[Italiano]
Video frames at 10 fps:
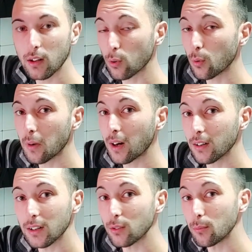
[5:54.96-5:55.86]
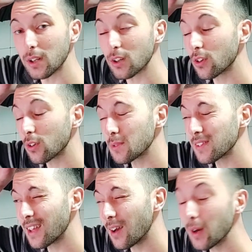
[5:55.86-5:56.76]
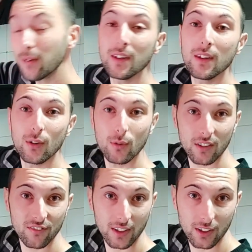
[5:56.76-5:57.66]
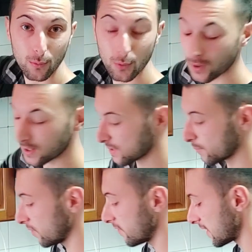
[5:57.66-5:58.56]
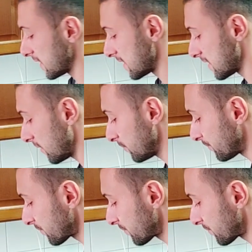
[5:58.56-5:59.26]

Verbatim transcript: roba che non mi ricordo come si chiama, a fare comunque che spolverizza,